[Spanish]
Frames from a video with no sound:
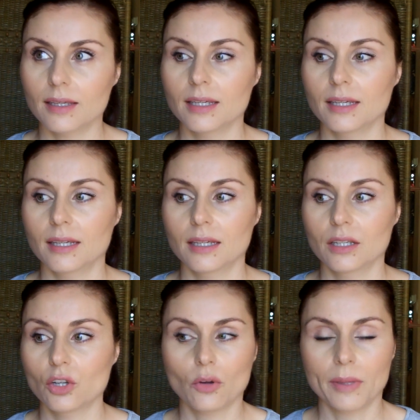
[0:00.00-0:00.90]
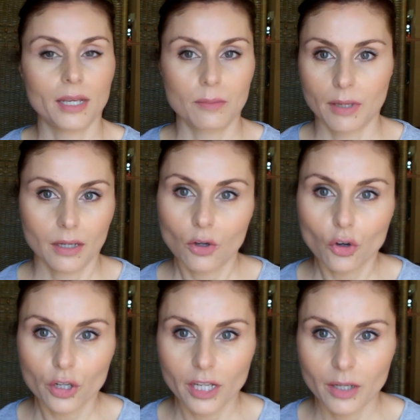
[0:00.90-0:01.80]
y no me animé
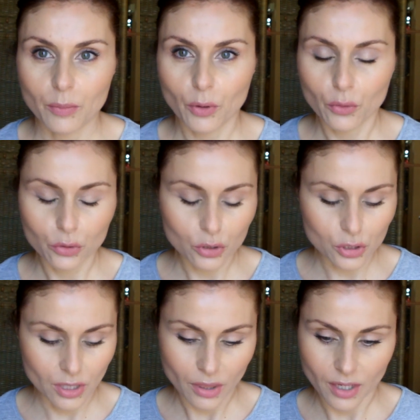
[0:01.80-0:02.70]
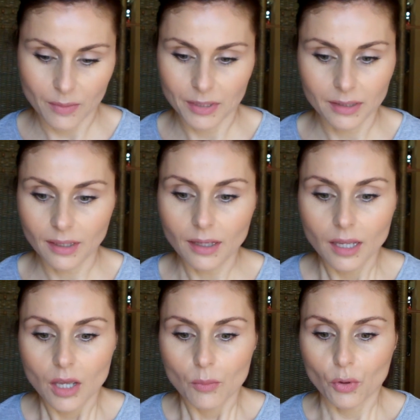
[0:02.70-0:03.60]
con el producto, sinceramente,
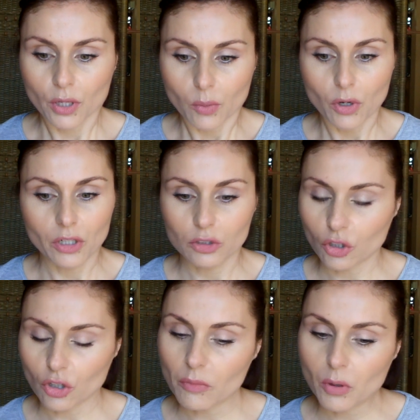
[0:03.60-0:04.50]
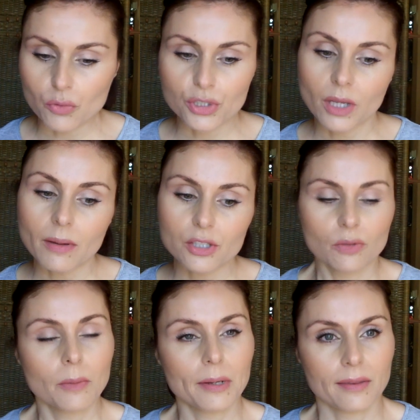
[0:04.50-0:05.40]
porque bueno, el tono no me gustaba, eso
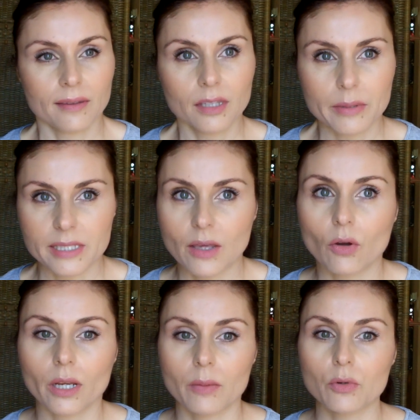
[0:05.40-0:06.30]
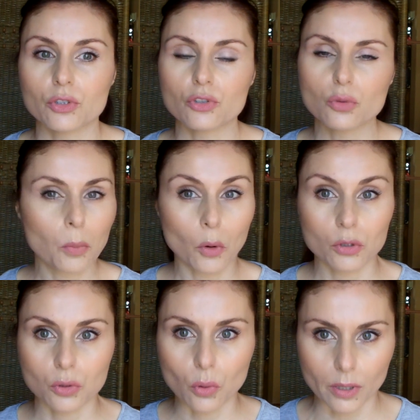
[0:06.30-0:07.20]
me parecían demasiado cremosos, un poco
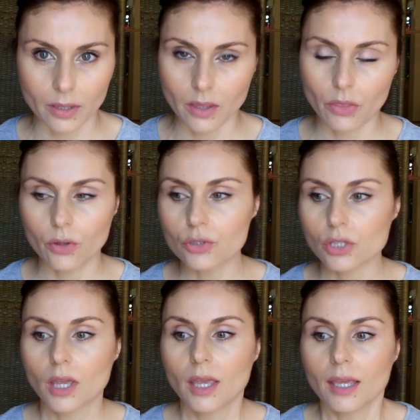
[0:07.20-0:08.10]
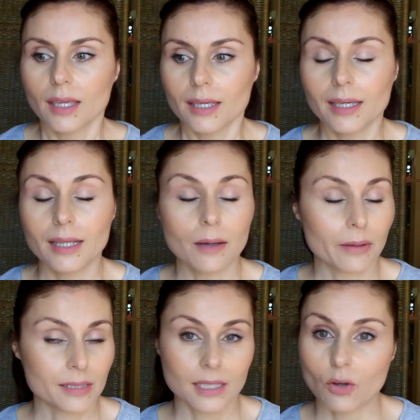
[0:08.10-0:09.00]
escurridizos y la
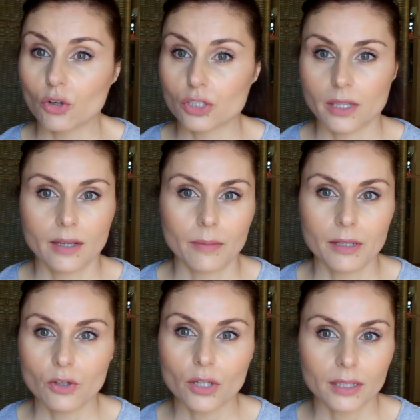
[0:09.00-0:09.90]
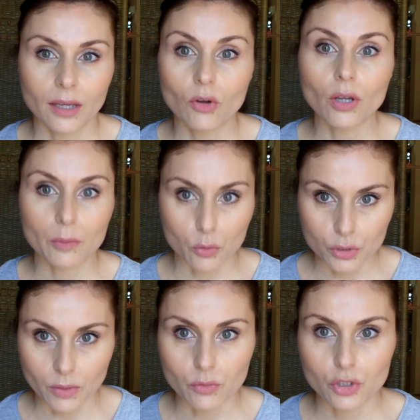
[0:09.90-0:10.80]
verdad es que con los hidrabrillos que tengo, que me
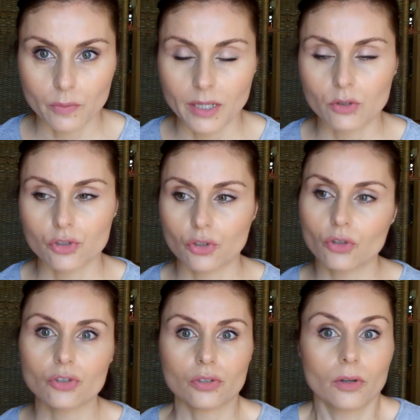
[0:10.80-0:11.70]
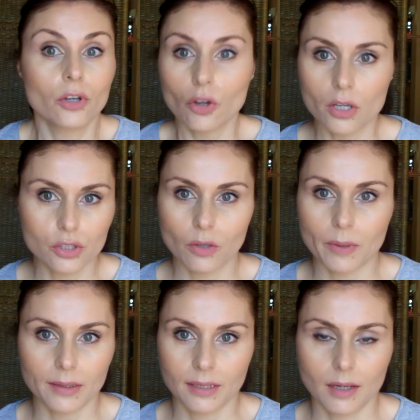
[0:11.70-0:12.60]
gustan mucho más los tonos, no les doy
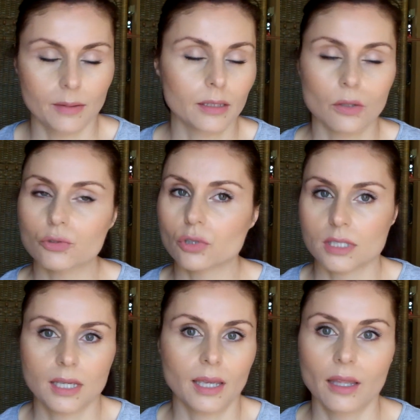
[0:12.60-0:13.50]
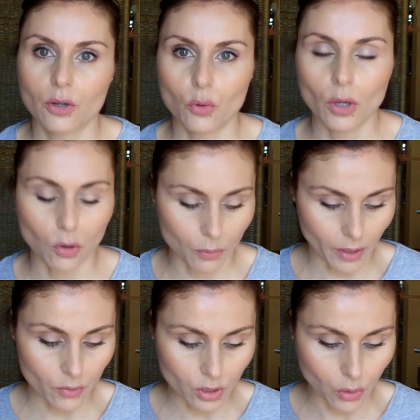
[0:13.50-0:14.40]
prácticamente uso, así que no he
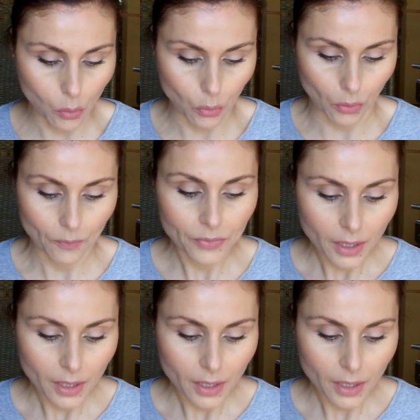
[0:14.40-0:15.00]
comprado ninguno.